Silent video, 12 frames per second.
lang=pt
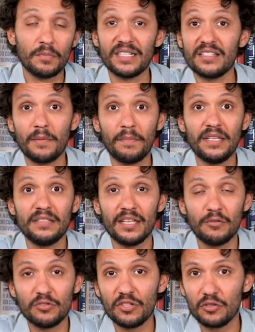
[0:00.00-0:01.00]
mas também
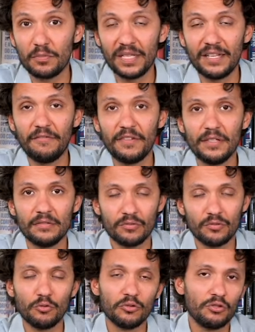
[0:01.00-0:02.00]
tem os seus
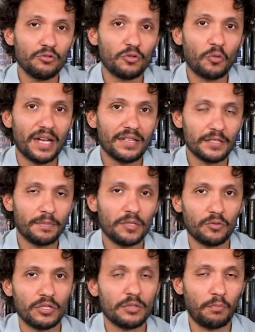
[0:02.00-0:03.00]
benefícios do, dos quais as
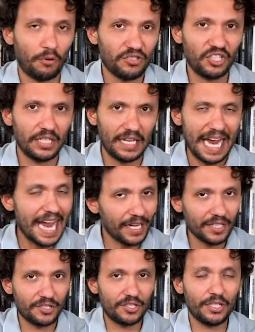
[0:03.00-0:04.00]
pessoas podem
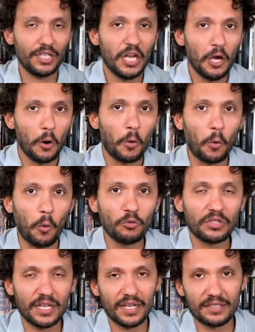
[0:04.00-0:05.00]
reagir
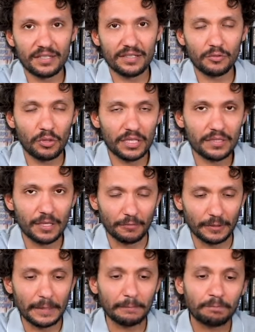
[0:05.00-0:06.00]
contra essa
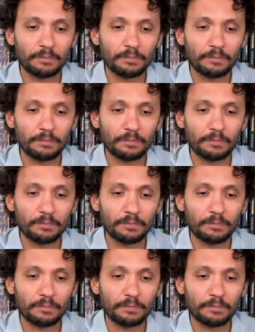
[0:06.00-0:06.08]
situação, né?